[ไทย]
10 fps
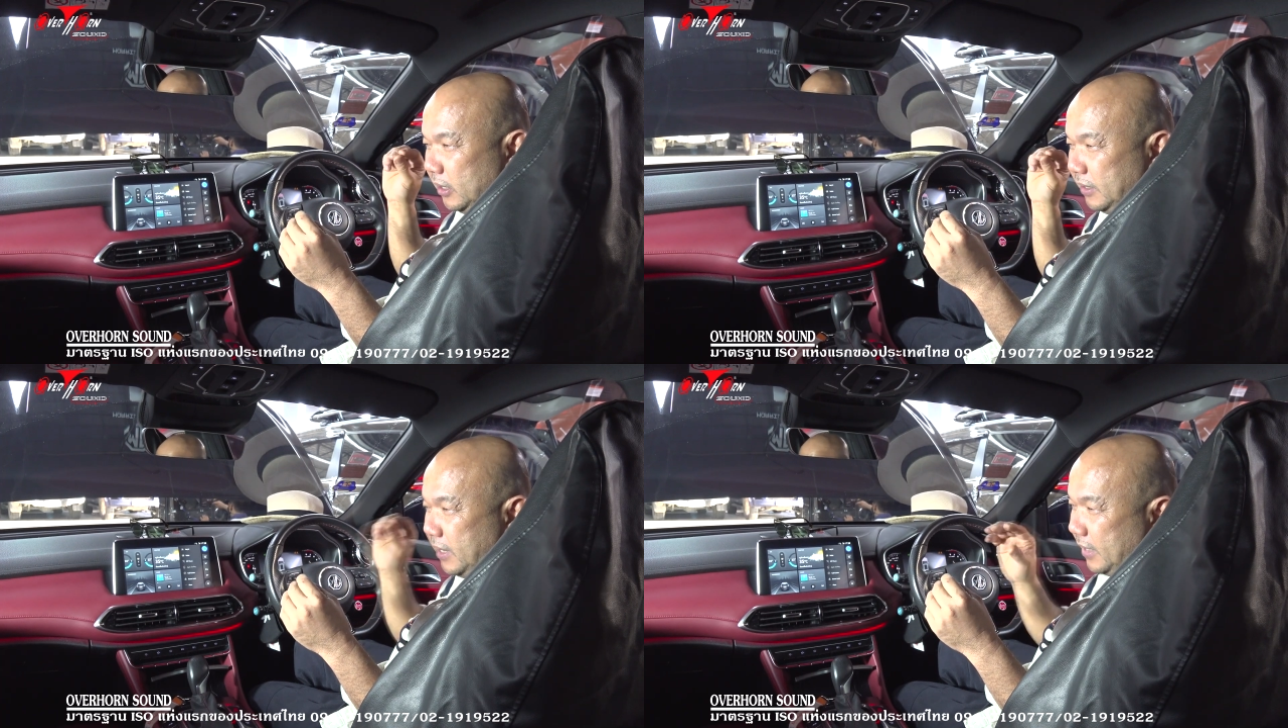
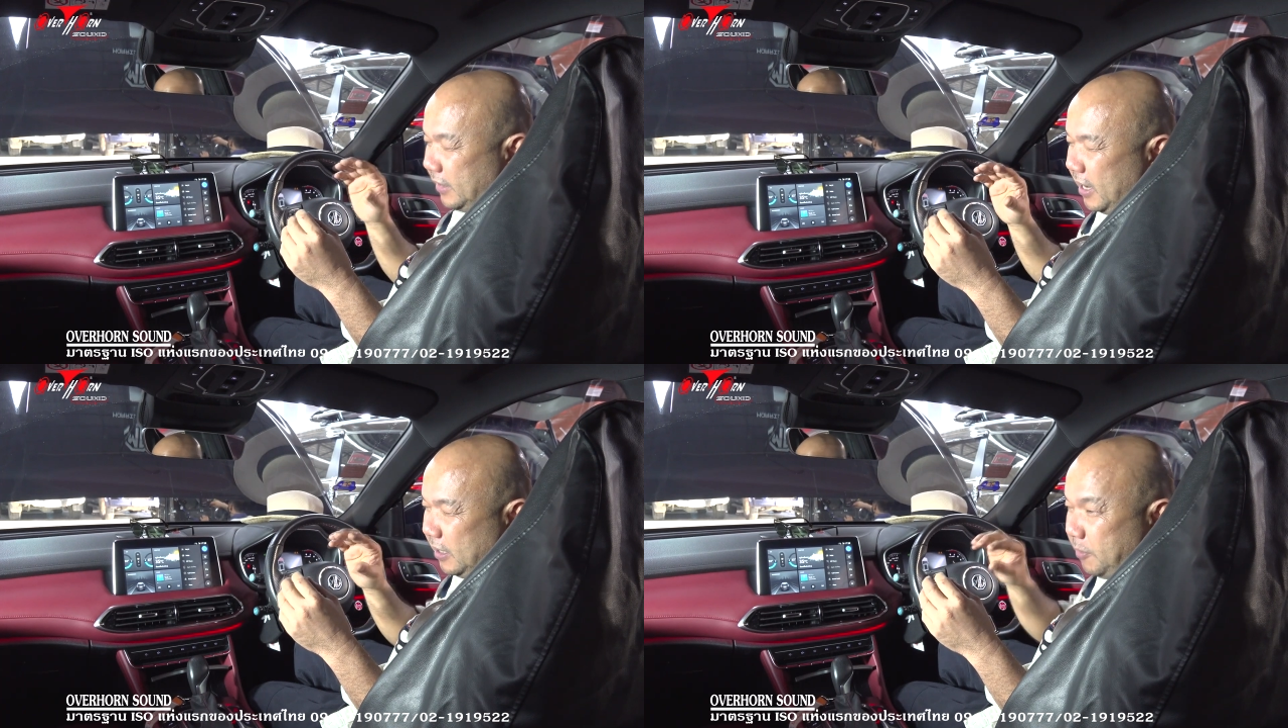และหนั
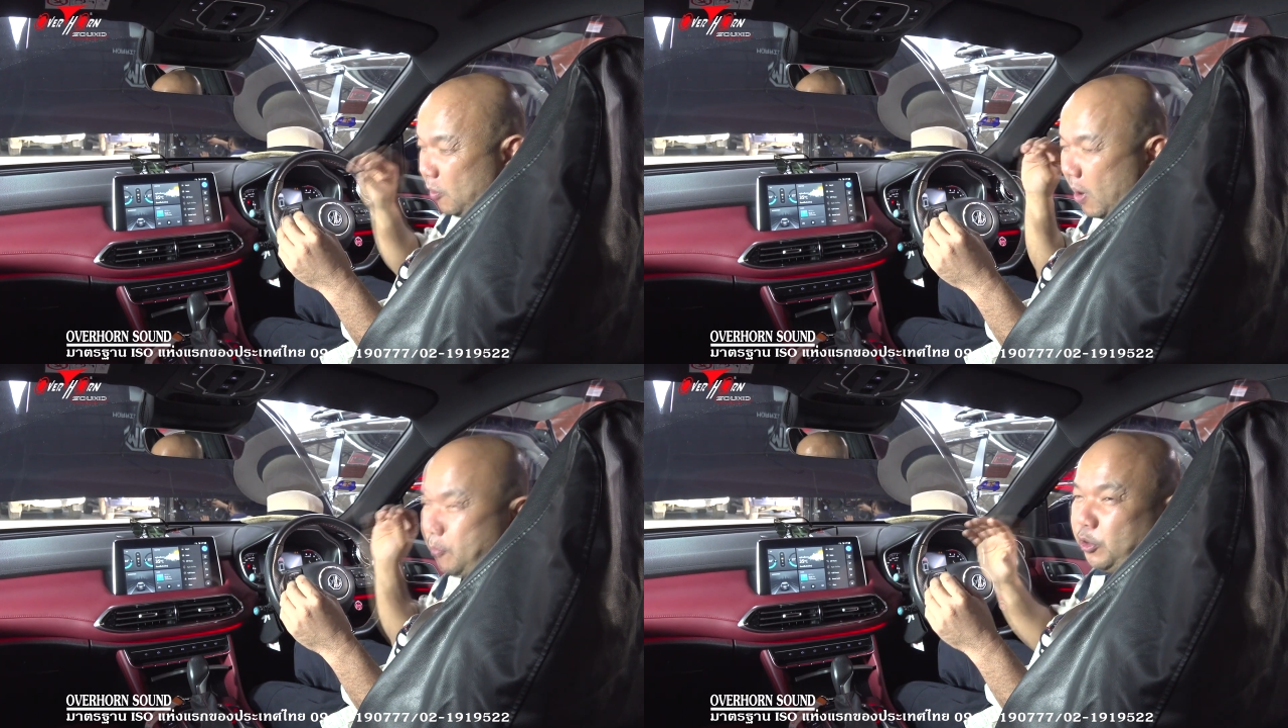กแน่นและ
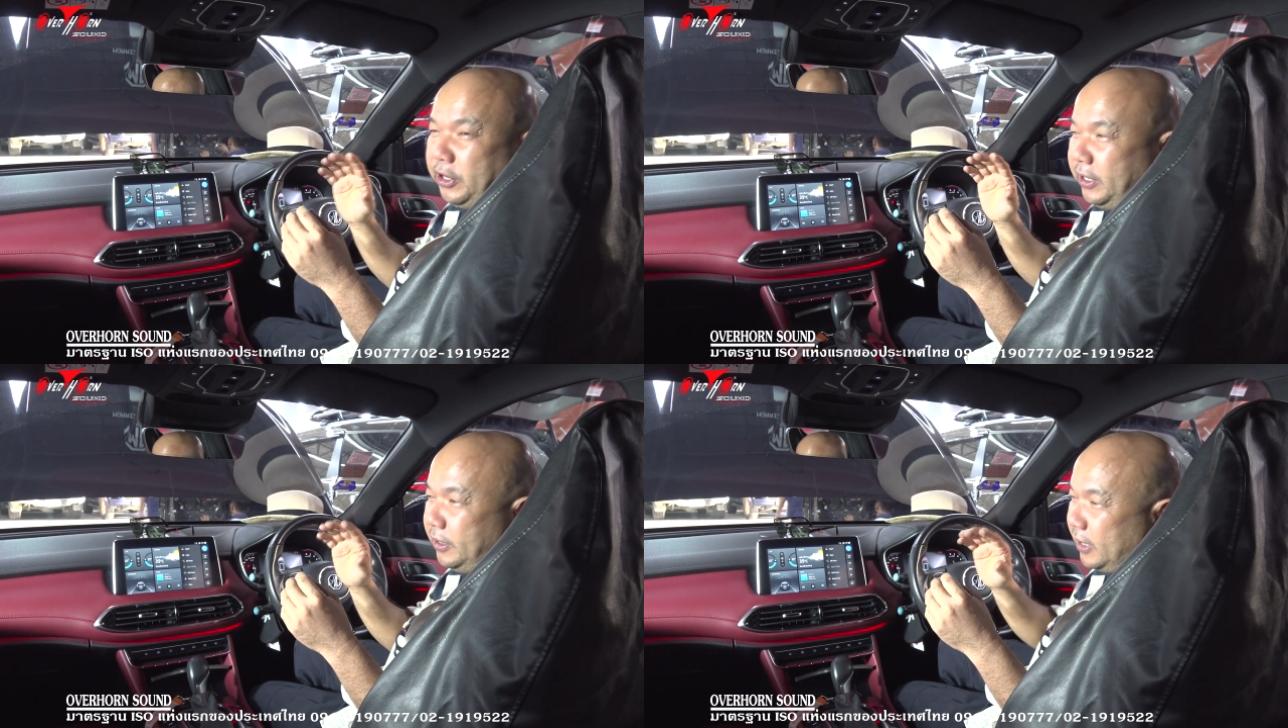มีความพ
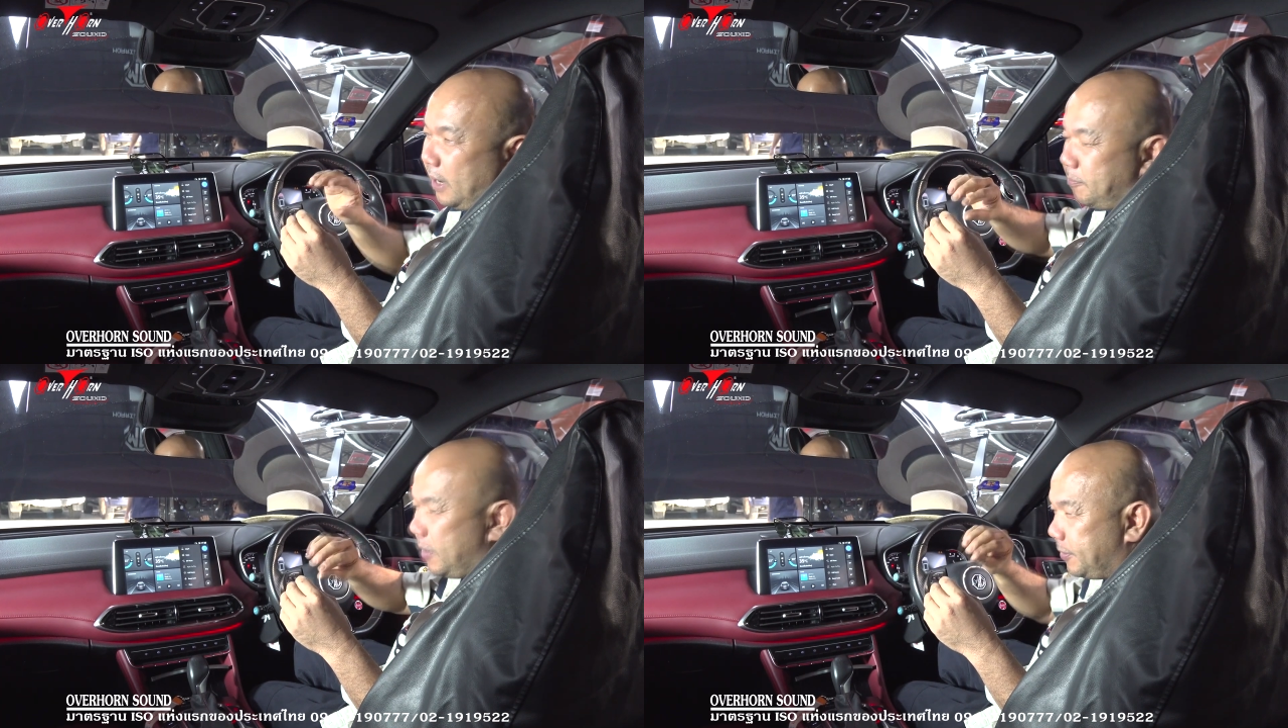อดีนะครับ